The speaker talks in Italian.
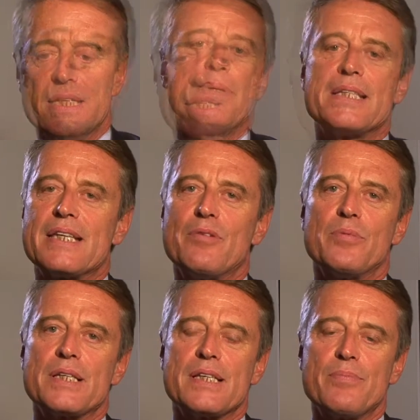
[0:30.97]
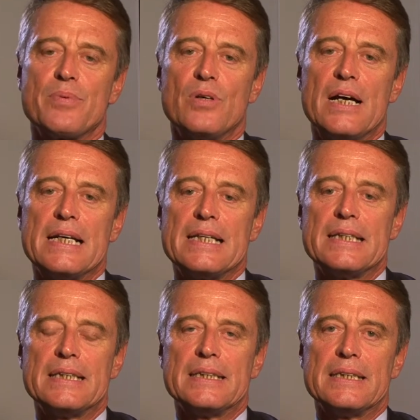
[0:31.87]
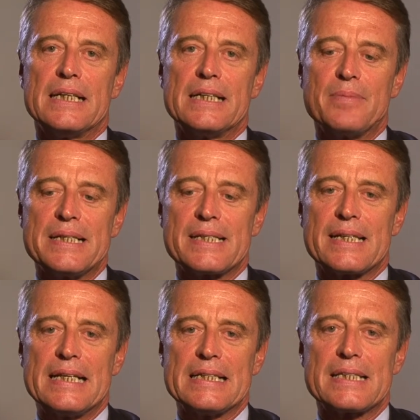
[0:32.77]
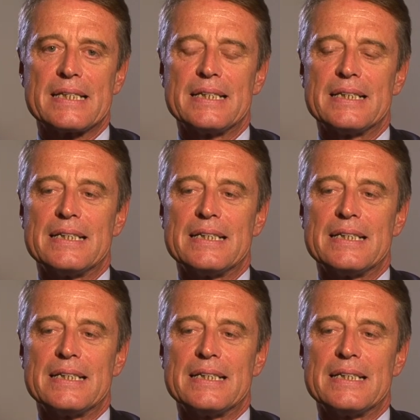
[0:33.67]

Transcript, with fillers: Pensiamo per esempio alle, eh, alle maestranze.